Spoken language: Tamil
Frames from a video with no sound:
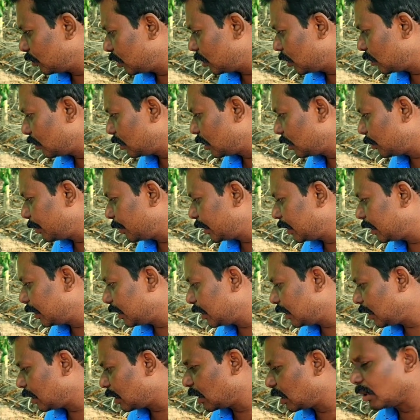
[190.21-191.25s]
உங்களுக்கு வந்து
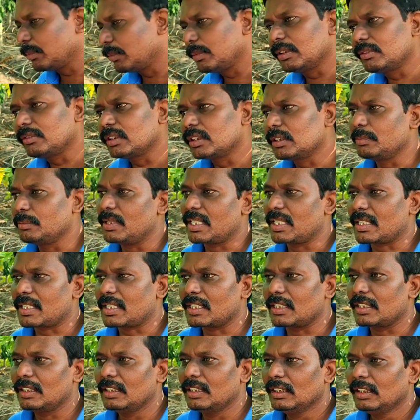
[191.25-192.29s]
பார்த்திங்கன்னா கருமண் வந்து
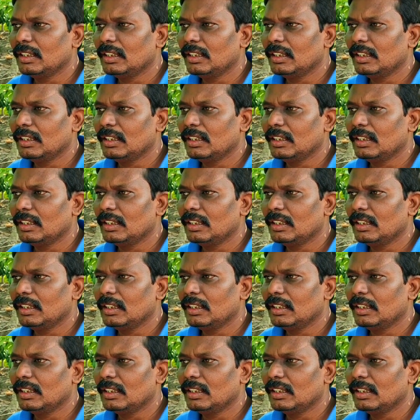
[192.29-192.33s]
பெஸ்ட்டு